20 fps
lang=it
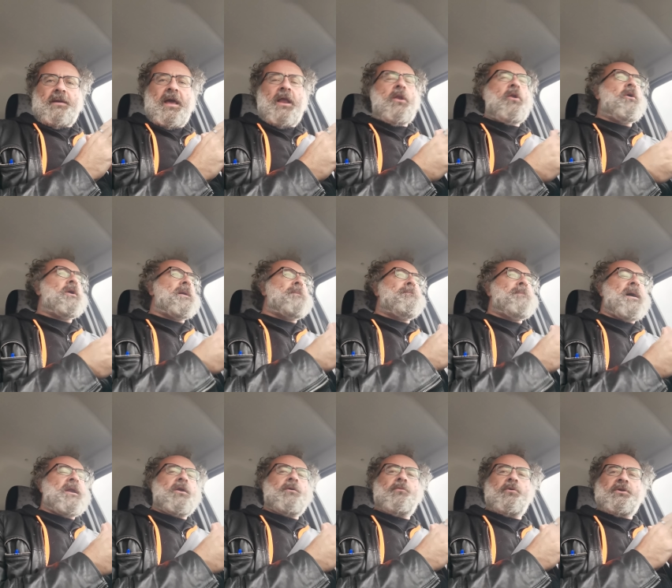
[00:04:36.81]
E allora
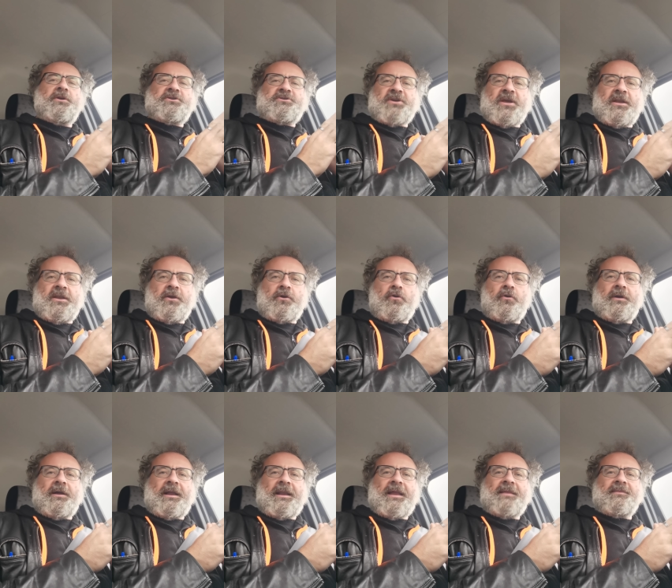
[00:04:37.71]
Mario Monicelli
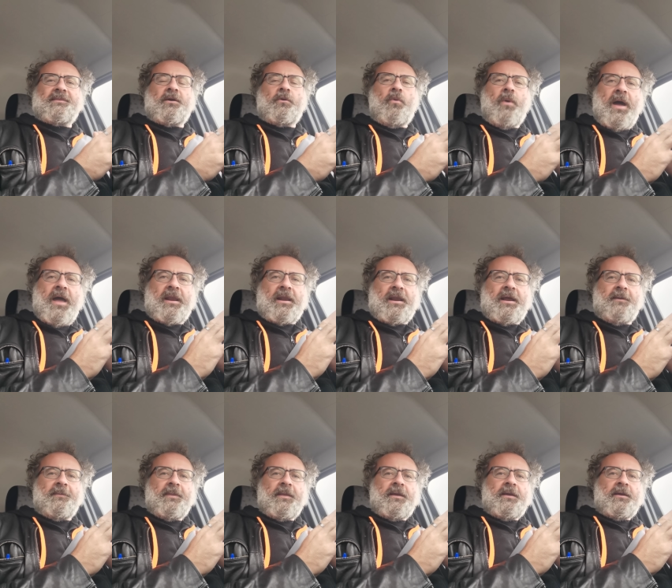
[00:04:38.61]
con la Grande Guerra?